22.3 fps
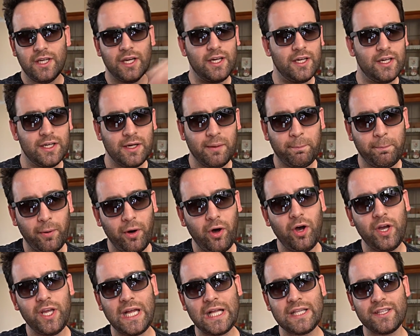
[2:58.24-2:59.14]
Eh,
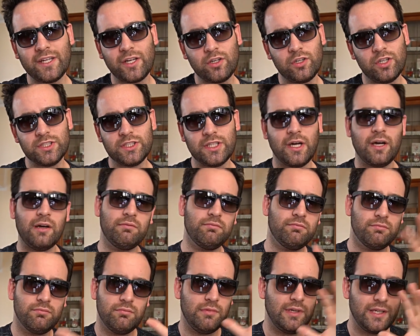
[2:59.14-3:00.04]
poi altra
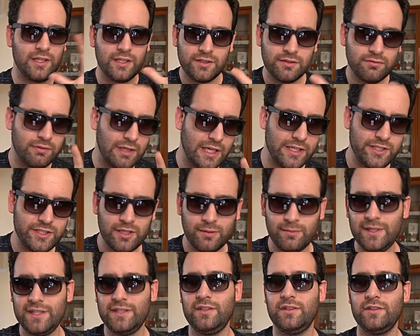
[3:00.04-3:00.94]
cosa
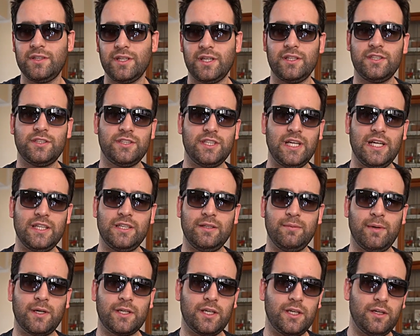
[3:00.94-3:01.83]
leggermente
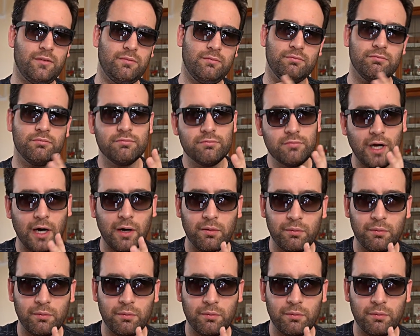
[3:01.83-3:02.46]
interessante ma che ha